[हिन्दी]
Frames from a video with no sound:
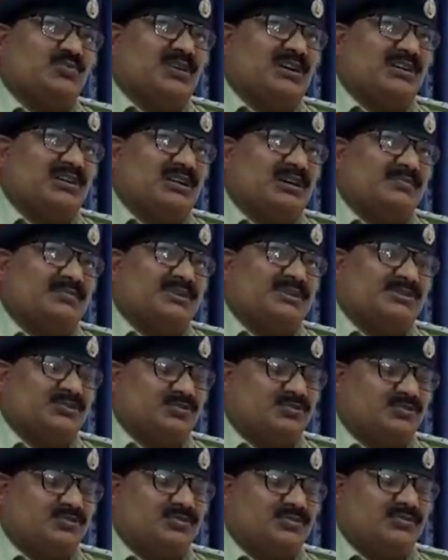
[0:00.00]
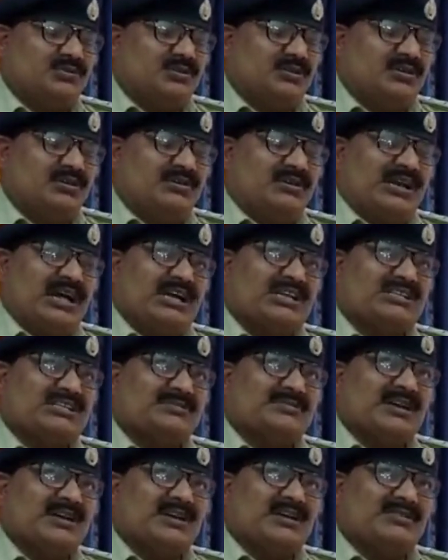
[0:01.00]
लूट से पहले और लूट के
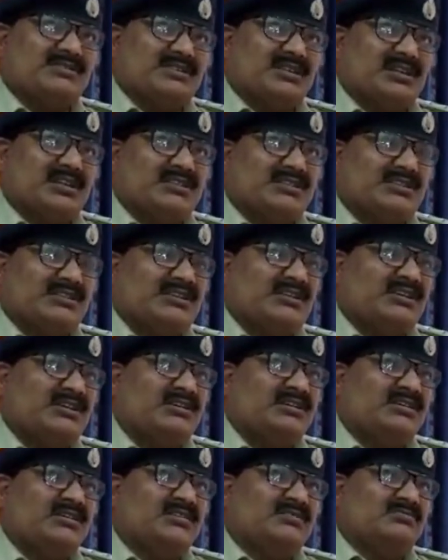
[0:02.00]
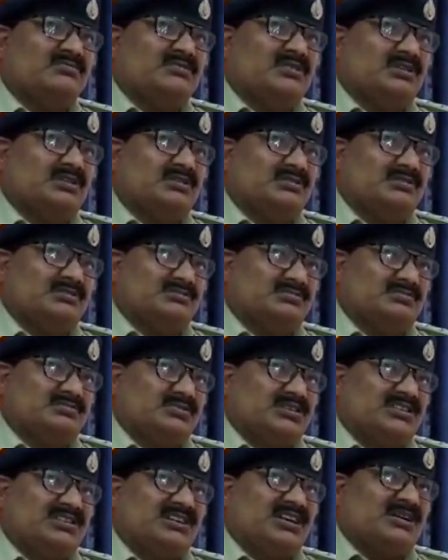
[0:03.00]
बाद सीसीटीवी में कैद हुई तस्वीरों
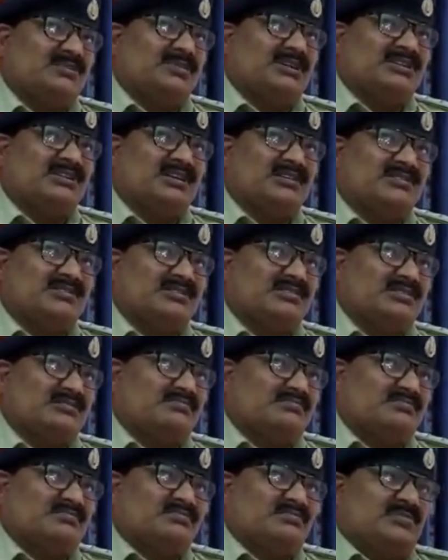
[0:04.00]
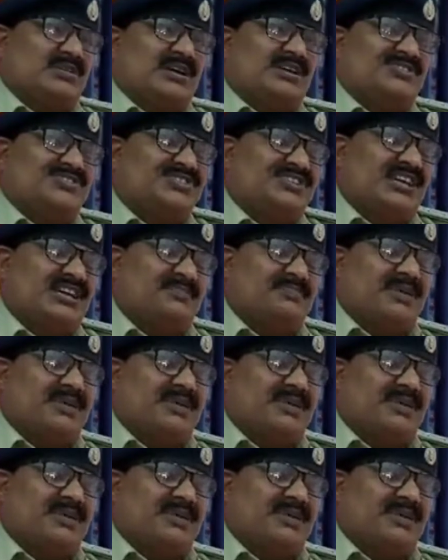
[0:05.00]
से अपराधियों की हो रही है शिनाख्त